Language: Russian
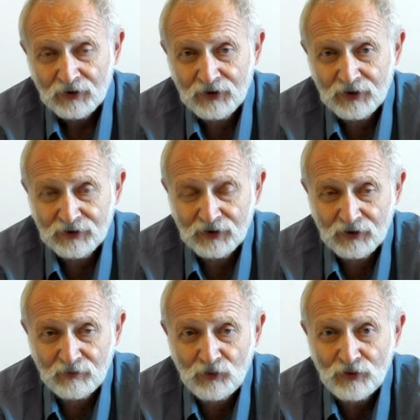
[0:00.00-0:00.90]
Есть
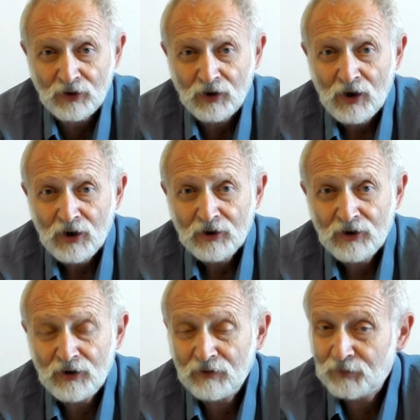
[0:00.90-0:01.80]
ребенок,
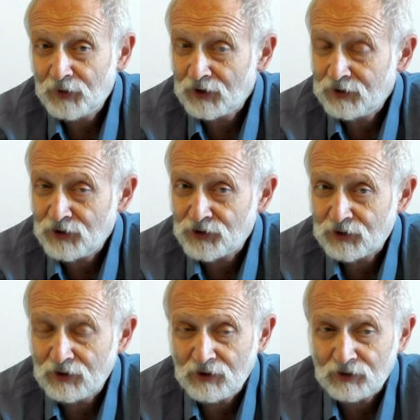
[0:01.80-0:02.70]
и
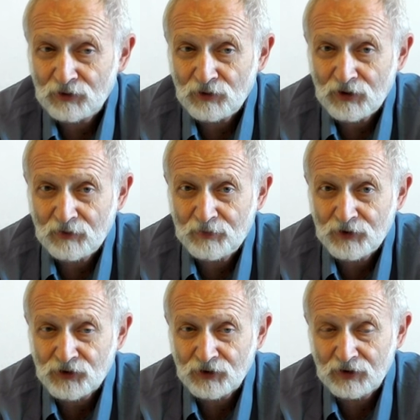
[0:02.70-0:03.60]
практически никто не
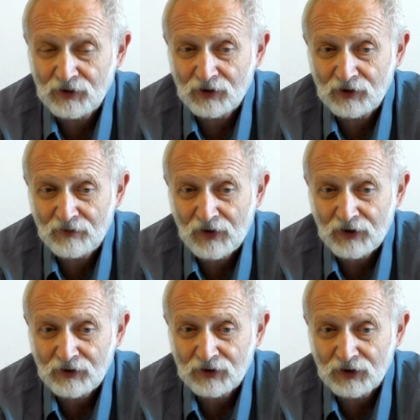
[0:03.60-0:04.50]
пишет и не
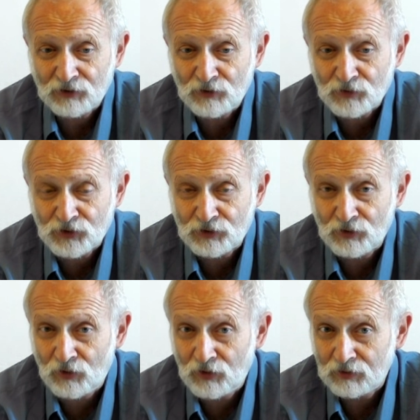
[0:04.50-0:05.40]
говорит о том,
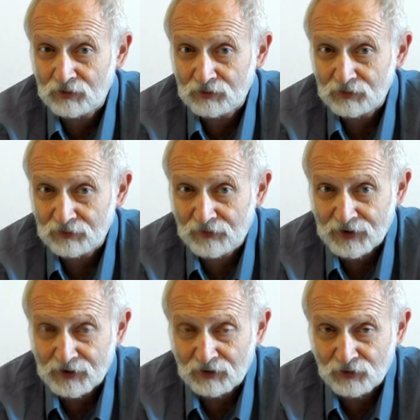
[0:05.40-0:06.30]
что
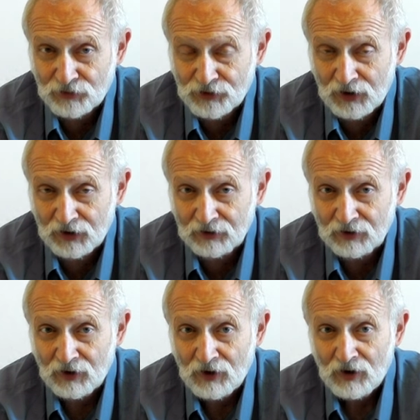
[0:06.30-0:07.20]
вас окружает,
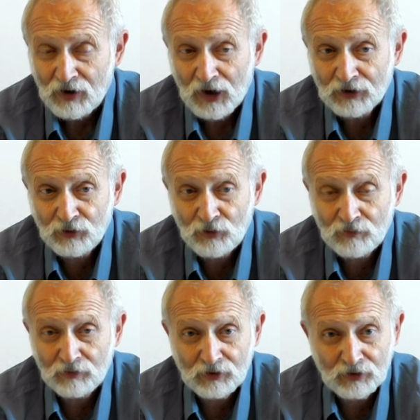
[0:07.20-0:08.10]
о
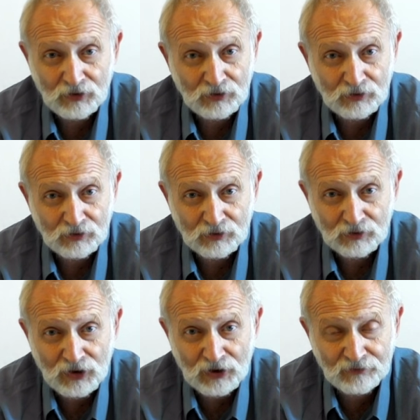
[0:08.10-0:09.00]
том, э,
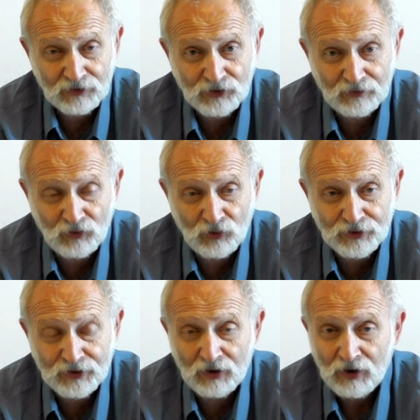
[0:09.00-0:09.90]
как вы
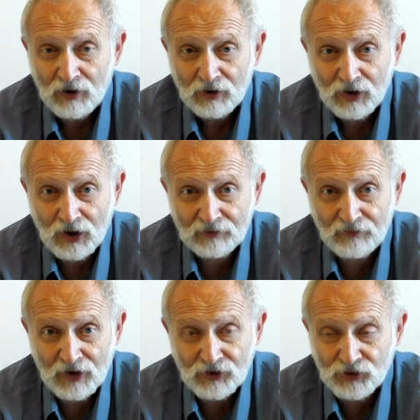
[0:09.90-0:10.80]
живете, как
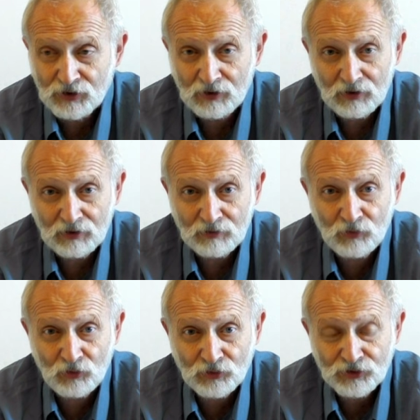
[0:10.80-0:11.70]
ваш э,
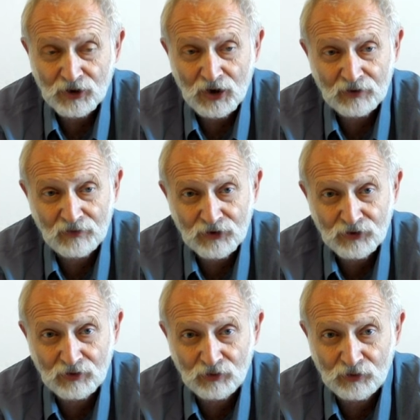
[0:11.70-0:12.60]
муж, как
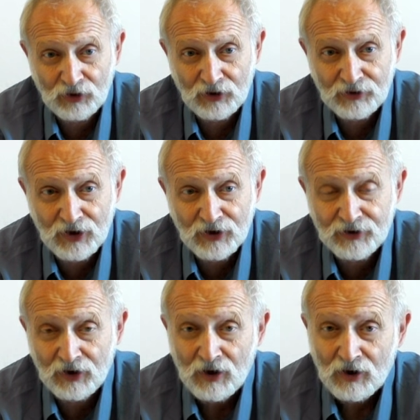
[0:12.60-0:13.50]
ваши другие
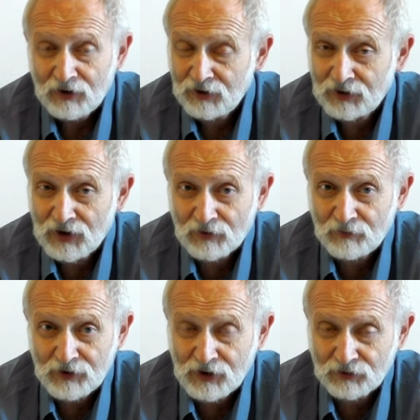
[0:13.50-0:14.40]
дети. Их как
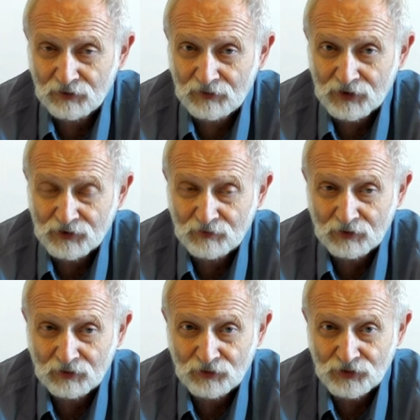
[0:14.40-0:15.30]
бы нет в вашем
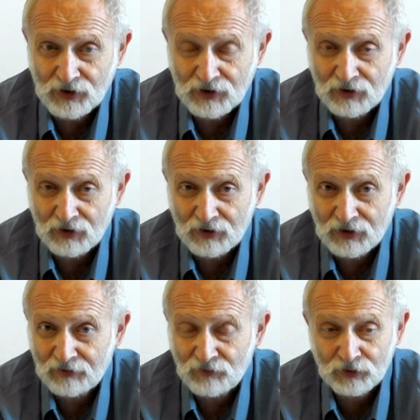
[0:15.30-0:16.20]
окружении.
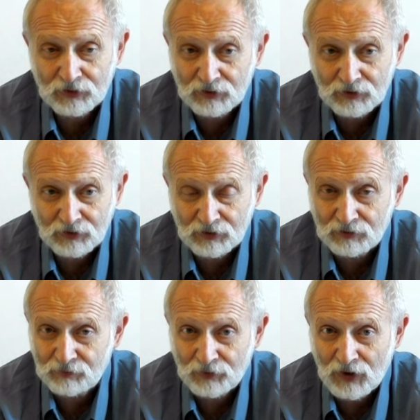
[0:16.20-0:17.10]
Их вот
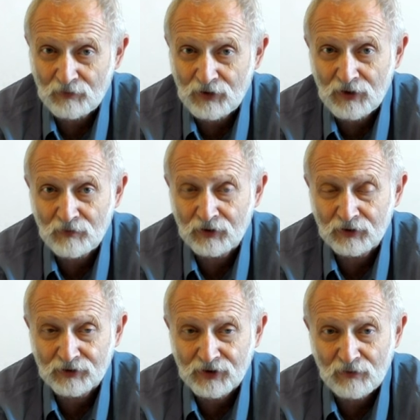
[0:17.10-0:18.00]
э, проблемы,
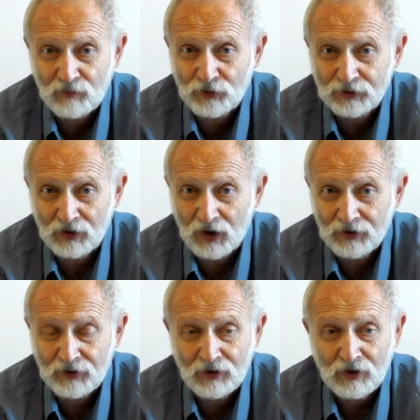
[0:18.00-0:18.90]
их заботы,
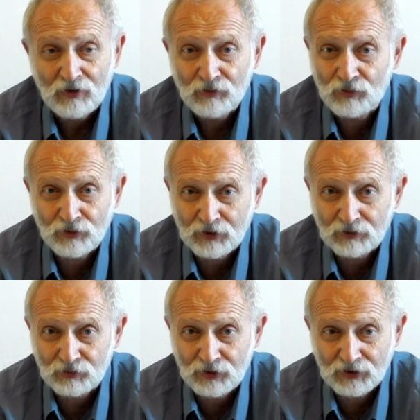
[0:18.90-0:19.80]
они
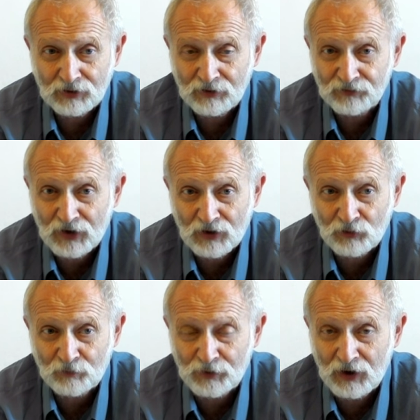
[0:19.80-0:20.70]
уходят куда-то на
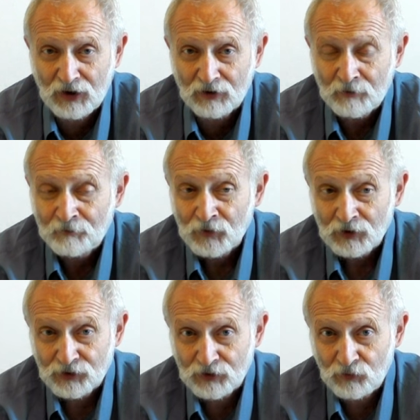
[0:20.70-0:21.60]
второй план.
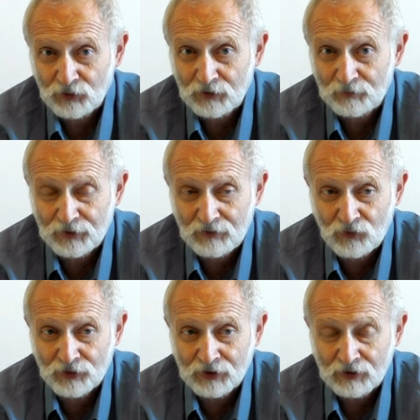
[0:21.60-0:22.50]
К чему это
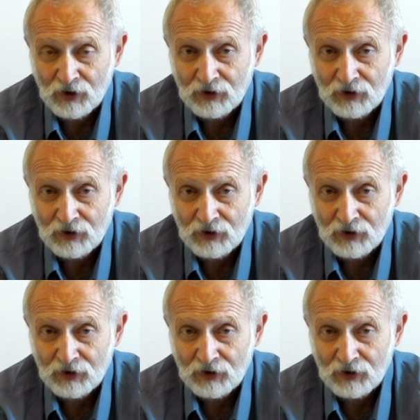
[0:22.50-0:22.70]
приводит?